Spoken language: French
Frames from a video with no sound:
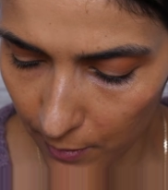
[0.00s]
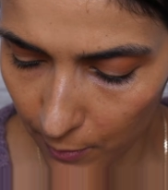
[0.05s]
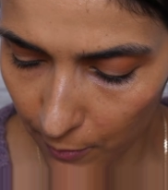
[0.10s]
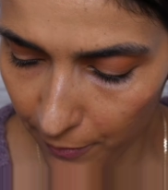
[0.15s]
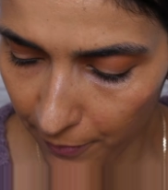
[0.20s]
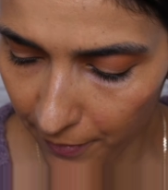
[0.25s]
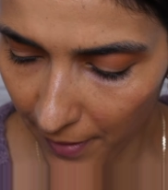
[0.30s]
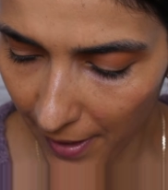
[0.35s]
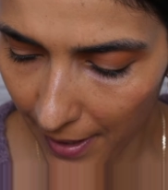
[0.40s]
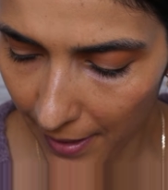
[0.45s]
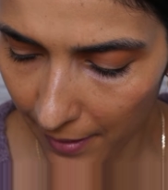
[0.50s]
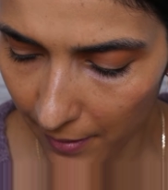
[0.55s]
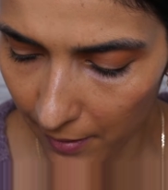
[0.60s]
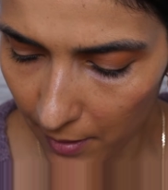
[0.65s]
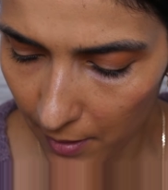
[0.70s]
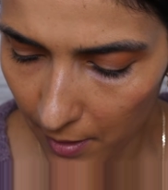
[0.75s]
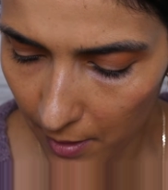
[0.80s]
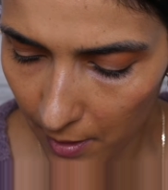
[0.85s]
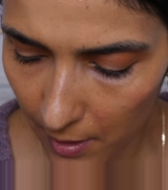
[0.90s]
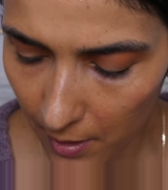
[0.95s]
phare
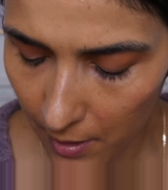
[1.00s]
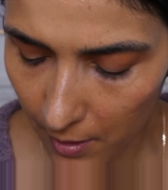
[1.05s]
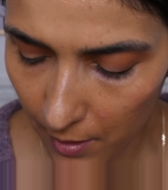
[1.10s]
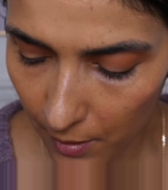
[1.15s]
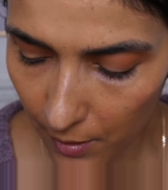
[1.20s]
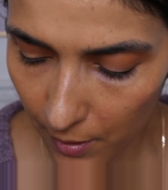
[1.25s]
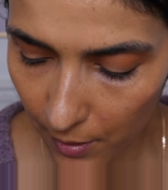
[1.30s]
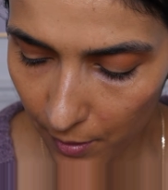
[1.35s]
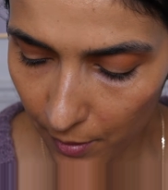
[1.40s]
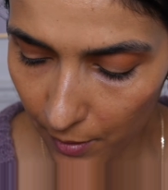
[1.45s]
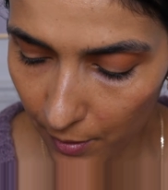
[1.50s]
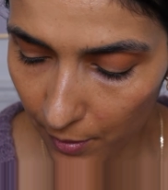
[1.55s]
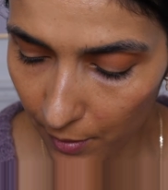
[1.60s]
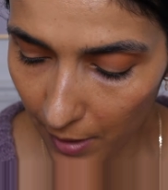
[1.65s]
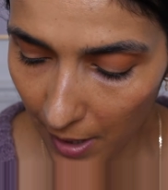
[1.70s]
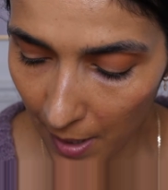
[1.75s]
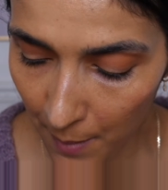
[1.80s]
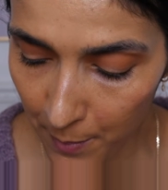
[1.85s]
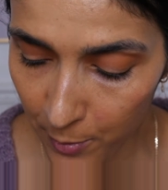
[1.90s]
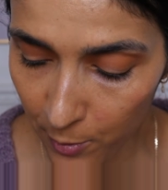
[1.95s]
euh,
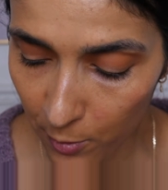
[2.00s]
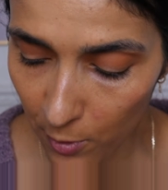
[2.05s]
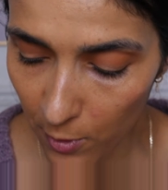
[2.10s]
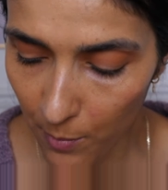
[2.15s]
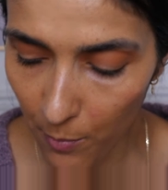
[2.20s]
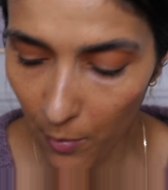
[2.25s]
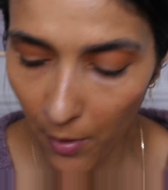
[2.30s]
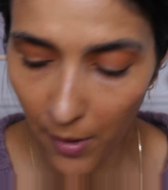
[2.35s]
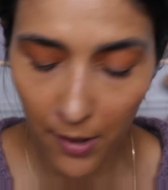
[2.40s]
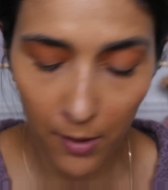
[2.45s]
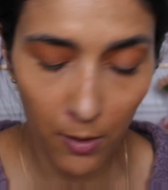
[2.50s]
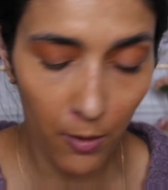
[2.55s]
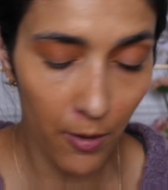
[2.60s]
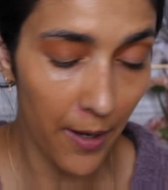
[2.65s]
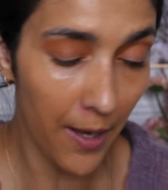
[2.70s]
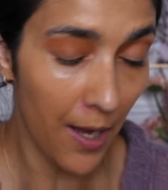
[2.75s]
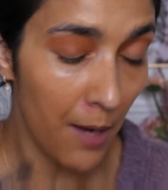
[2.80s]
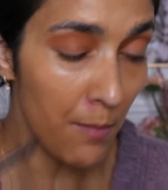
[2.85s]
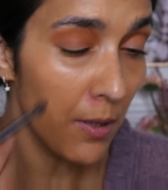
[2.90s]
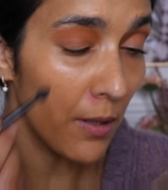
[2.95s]
absolument
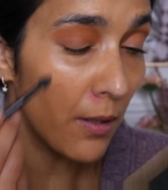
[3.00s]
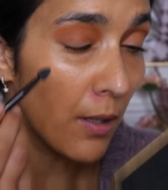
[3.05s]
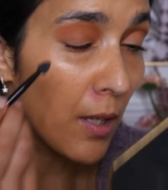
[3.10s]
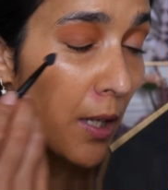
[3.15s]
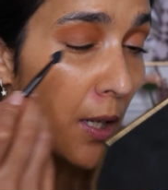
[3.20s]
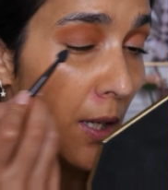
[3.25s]
incroyable.